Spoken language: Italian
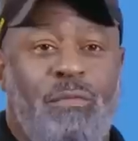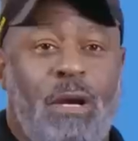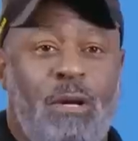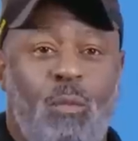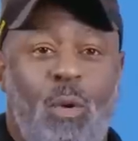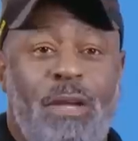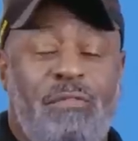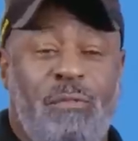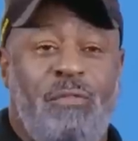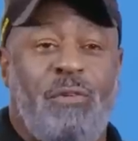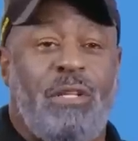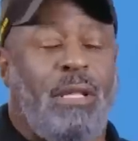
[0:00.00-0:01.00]
Abbiamo
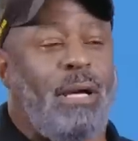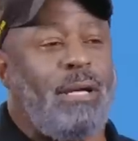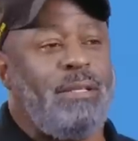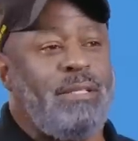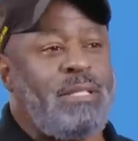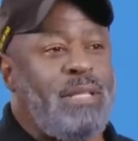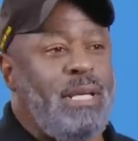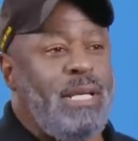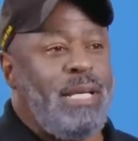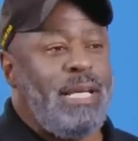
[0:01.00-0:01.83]
abbandonato i bauli oggi